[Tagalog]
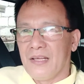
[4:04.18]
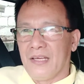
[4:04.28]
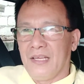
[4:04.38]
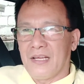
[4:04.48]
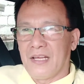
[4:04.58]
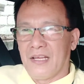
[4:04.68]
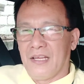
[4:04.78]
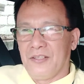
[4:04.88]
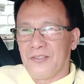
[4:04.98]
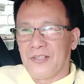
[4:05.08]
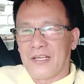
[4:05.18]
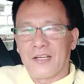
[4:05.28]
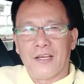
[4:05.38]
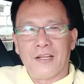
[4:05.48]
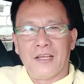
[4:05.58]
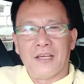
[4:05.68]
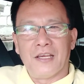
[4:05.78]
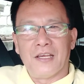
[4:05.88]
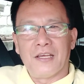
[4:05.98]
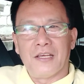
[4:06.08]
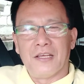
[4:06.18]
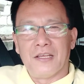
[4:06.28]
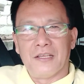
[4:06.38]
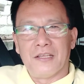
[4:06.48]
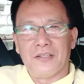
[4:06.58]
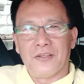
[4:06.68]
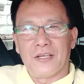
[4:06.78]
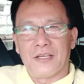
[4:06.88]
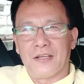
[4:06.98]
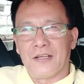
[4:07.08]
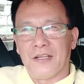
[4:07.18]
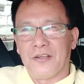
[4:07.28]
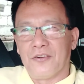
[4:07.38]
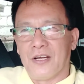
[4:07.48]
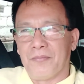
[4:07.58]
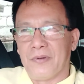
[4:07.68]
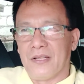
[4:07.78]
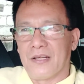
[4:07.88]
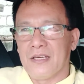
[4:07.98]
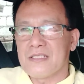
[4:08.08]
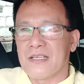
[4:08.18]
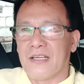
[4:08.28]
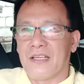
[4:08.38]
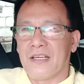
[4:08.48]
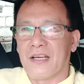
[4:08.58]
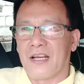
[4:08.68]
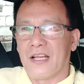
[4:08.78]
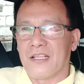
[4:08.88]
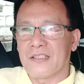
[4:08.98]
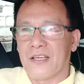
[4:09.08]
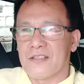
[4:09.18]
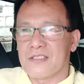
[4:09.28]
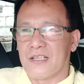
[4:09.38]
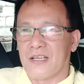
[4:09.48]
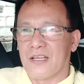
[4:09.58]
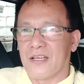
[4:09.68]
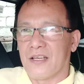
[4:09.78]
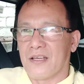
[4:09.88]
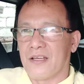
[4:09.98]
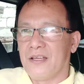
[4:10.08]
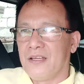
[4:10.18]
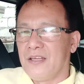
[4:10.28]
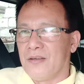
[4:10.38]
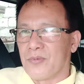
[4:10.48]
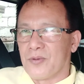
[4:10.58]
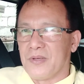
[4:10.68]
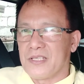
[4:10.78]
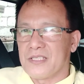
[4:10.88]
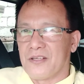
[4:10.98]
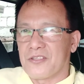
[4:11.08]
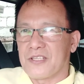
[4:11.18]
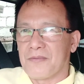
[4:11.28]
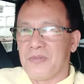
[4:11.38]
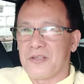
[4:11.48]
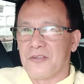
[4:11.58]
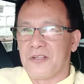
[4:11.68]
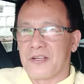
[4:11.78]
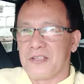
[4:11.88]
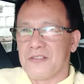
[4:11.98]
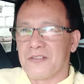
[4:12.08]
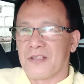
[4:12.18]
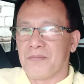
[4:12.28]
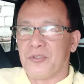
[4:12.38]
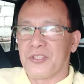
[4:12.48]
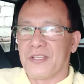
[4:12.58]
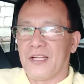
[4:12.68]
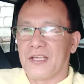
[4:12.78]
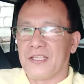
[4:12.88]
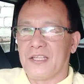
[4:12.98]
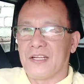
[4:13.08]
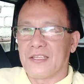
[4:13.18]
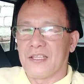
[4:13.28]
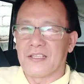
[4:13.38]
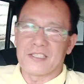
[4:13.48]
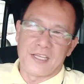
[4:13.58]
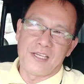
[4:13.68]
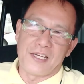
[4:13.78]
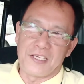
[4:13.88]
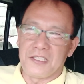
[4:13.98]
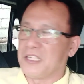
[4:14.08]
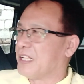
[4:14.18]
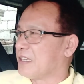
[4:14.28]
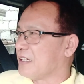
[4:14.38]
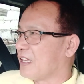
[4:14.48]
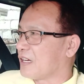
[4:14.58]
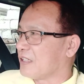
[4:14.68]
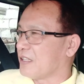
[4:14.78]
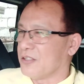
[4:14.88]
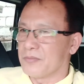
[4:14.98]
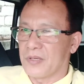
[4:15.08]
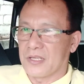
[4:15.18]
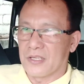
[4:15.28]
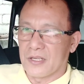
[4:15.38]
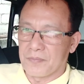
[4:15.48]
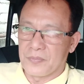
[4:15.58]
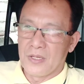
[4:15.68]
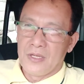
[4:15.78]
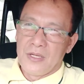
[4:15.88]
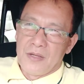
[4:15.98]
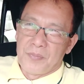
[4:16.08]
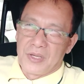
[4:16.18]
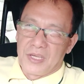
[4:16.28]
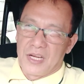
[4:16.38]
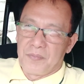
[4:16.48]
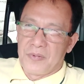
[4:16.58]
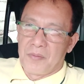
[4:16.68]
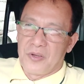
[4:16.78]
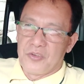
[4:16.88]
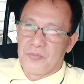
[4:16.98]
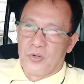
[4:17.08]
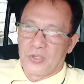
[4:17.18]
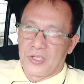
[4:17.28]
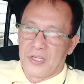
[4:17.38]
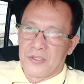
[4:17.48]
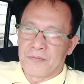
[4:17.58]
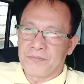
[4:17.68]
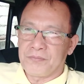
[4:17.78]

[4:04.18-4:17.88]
Ayan, ka, nung nakarang, uh, nung nakarang linggo nga pala guys, uh, galing tayo sa probinsya or sa Bicol region na buti na lang hindi natin sayang ay hindi natin nakita yung paghirap paghirap ng Mayong Volcano